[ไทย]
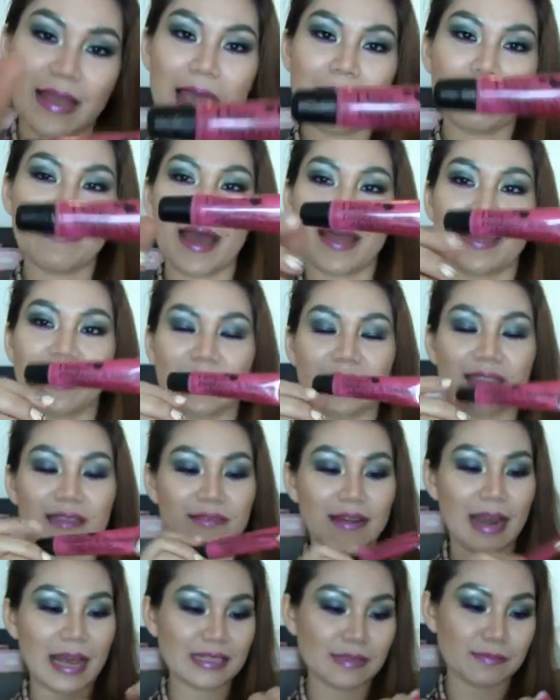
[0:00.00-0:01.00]
มได้มาเนี่ยคื
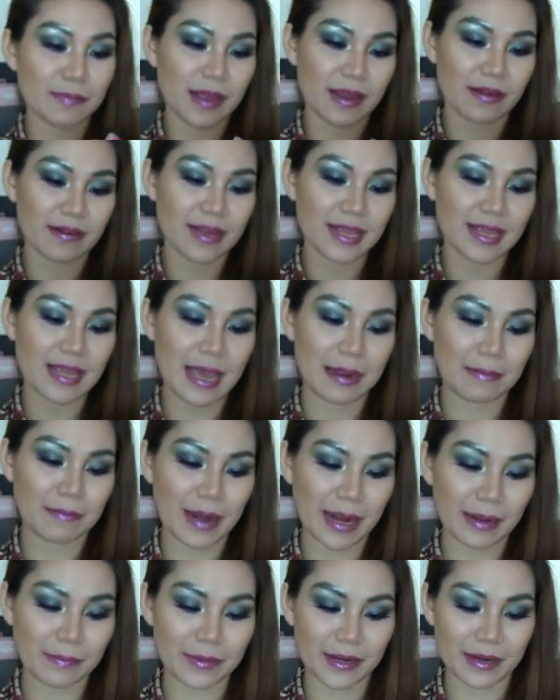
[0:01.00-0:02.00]
อ Raspberry and
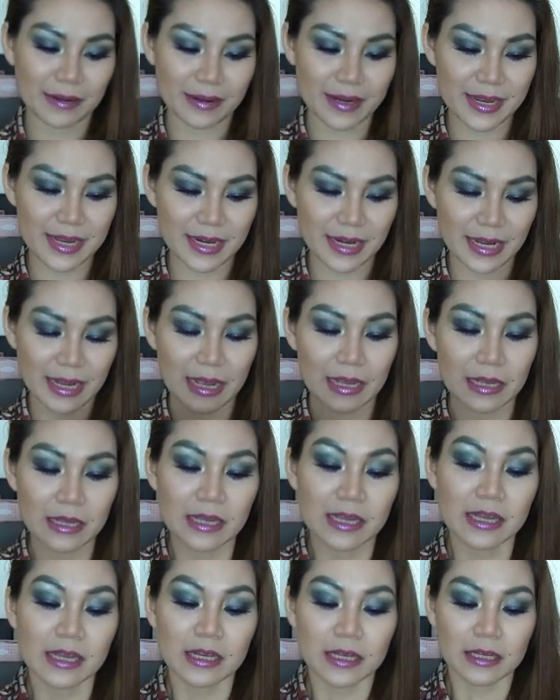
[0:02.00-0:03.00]
Blackberry นะคะ
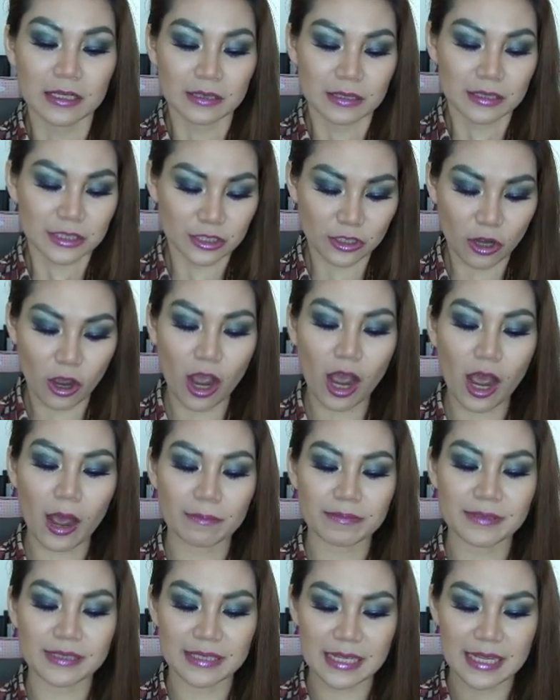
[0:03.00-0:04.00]
ชอ
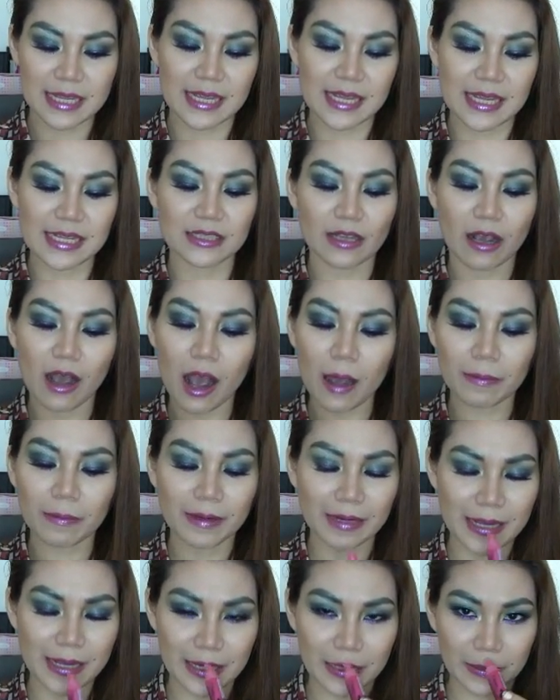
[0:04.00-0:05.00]
บสีชอบ
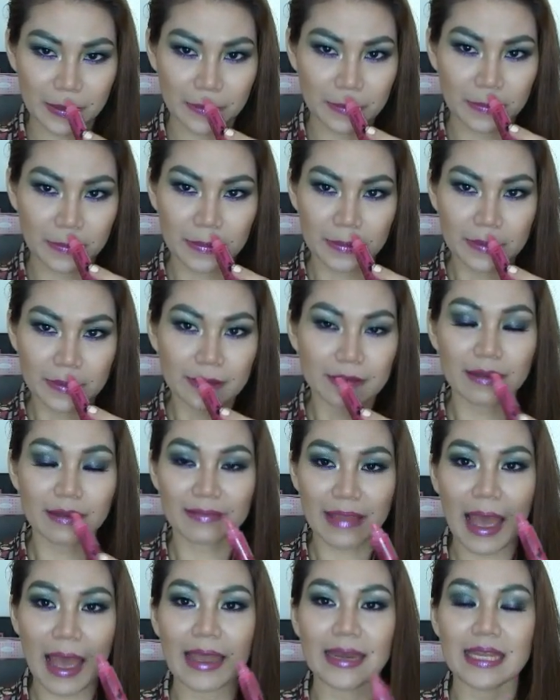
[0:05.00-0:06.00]
กลิ่นส
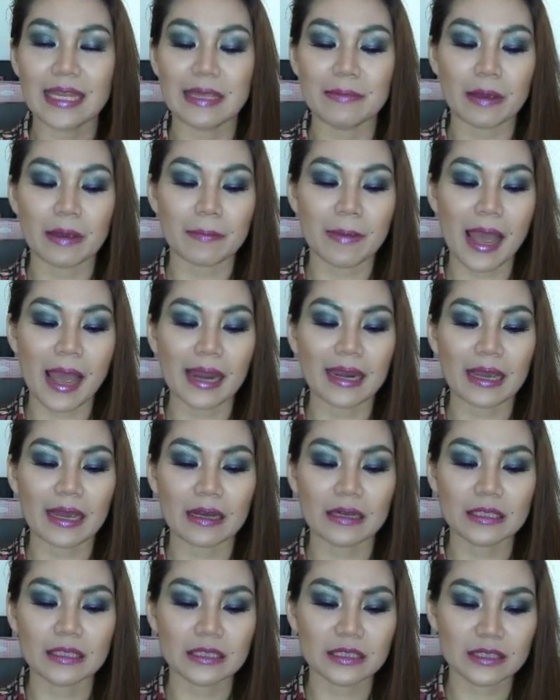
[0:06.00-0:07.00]
ไตล์นี้มากๆนะ
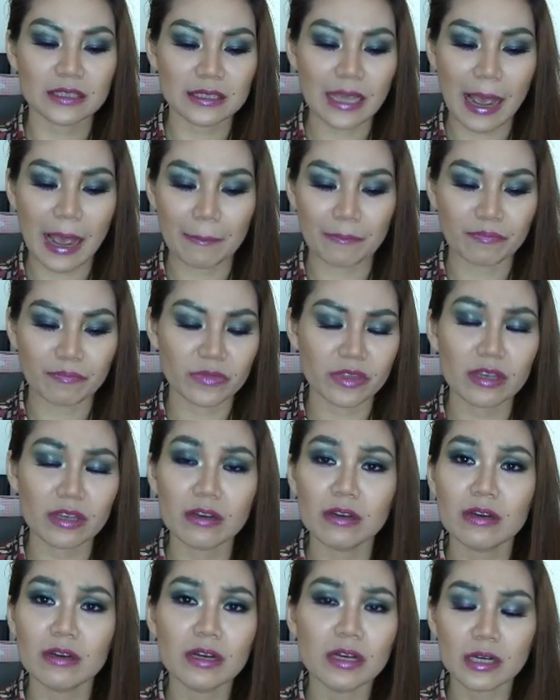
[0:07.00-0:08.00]
คะ คือฉ่ำ
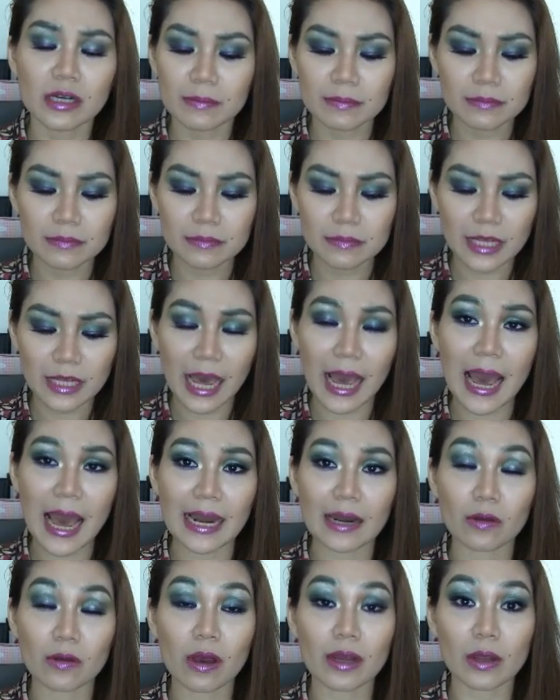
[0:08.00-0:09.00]
เยิ้มทา
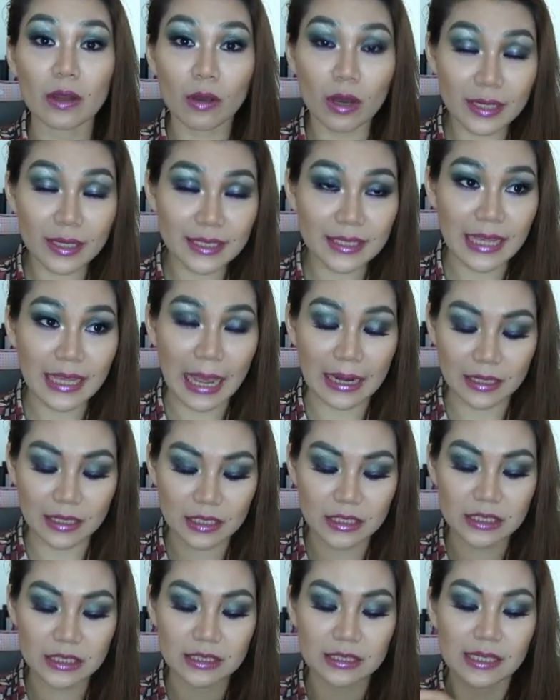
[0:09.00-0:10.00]
แล้วก็แล้วก็อีกอย่างห
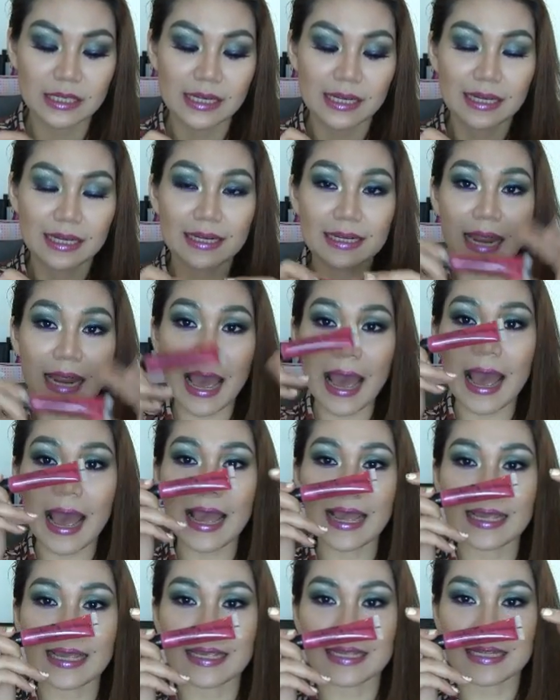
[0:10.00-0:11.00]
นึ่งคือได้